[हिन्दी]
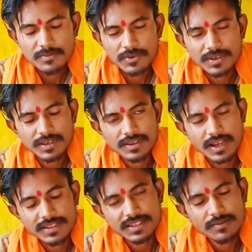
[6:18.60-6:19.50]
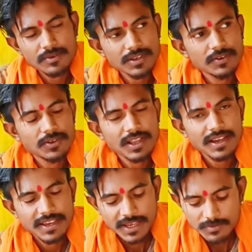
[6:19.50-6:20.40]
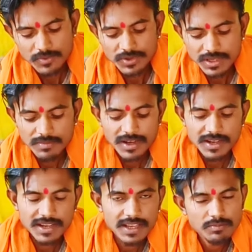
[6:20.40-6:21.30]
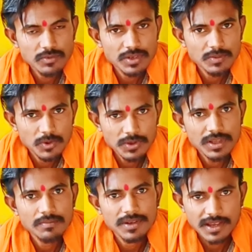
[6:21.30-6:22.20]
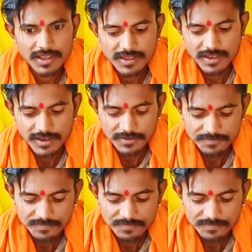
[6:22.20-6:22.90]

हैं अच्छा मुखी होता है एक मुखी मगर एक मुखी बहुत कम निकलते हैं